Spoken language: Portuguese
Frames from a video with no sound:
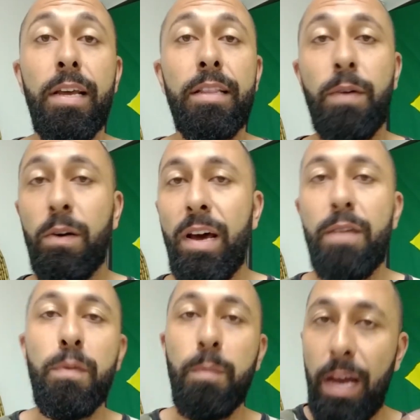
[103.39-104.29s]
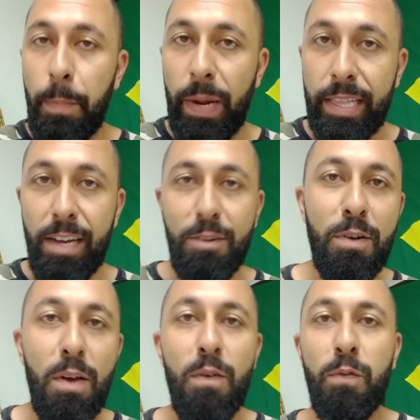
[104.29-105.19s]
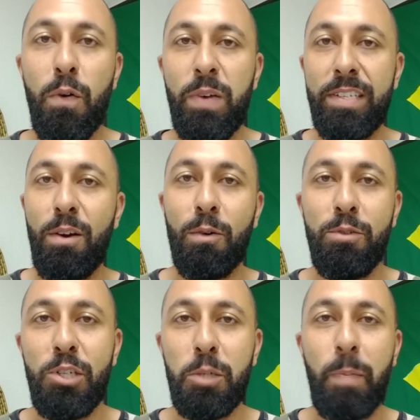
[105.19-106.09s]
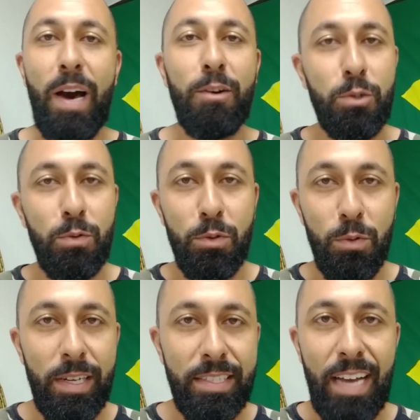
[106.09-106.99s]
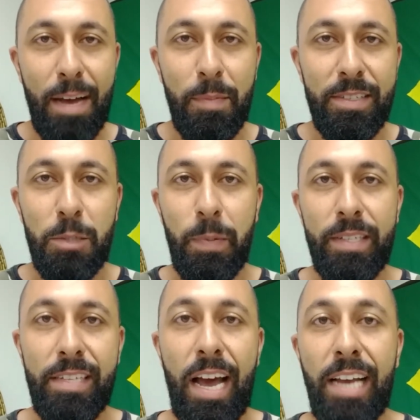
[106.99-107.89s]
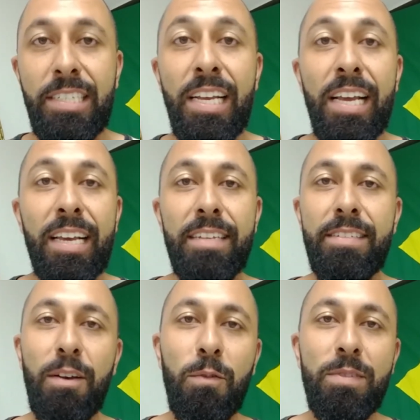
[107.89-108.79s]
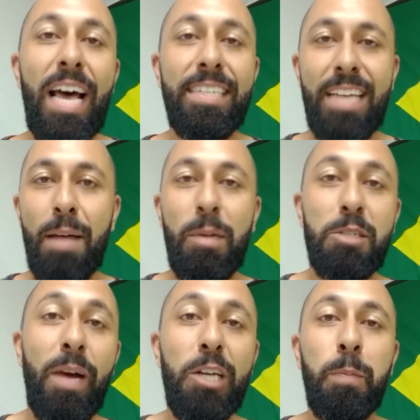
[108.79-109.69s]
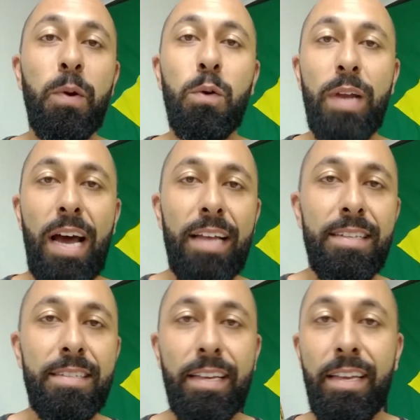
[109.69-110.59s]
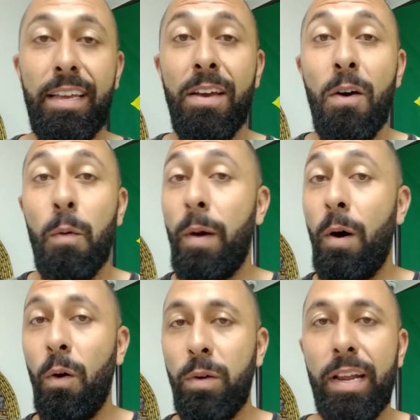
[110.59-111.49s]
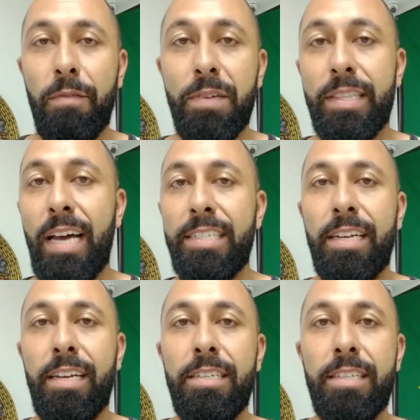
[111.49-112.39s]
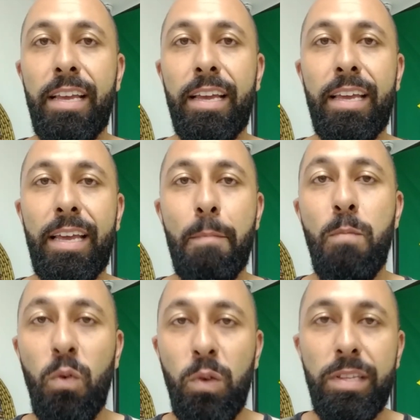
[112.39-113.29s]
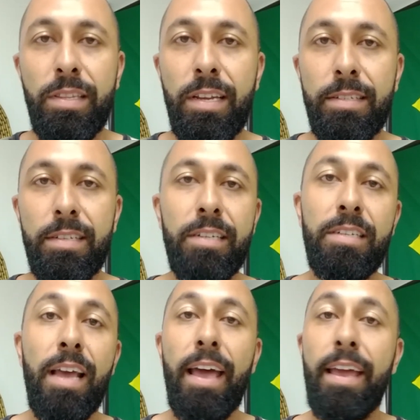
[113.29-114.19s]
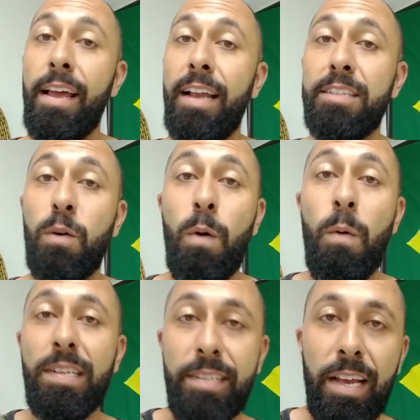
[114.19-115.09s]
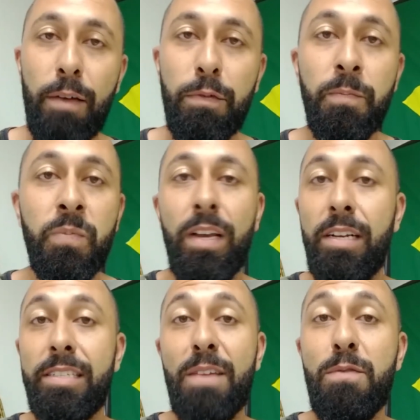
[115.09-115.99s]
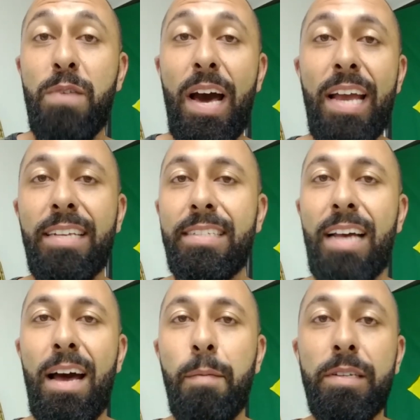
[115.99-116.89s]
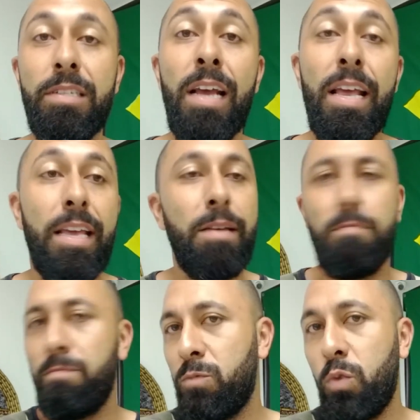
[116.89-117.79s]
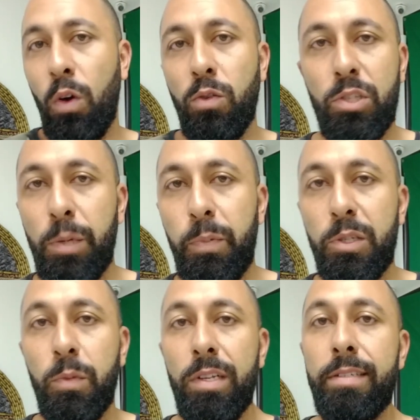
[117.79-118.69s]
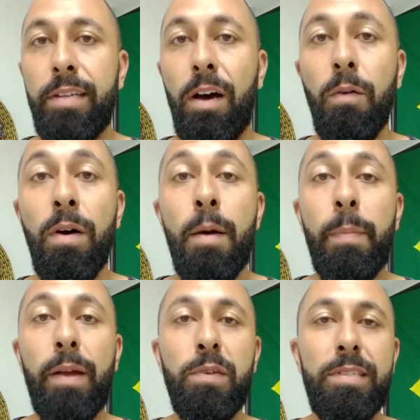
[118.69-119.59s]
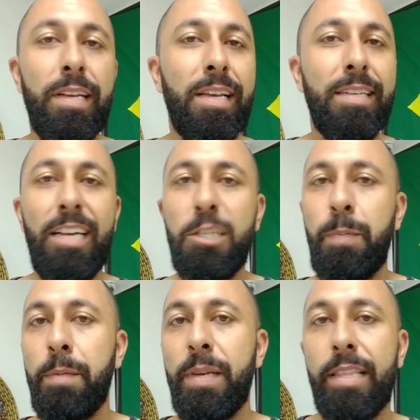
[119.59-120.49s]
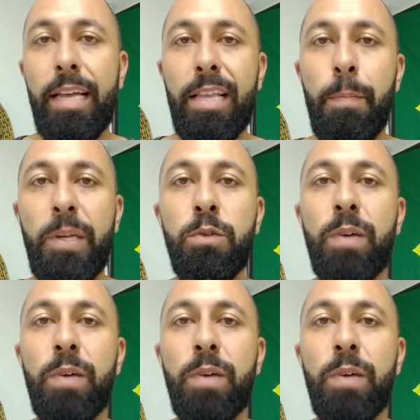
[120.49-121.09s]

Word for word: Então agora vamos lá para dentro vou fazer alguns disparos com duas armas especiais, que são das armas mais procuradas aqui. Uma outra vantagem que eles têm aqui, que é muito interessante, é em relação ao acervo. Eles têm várias armas e todo tipo de munição para você que quiser experimentar de repente um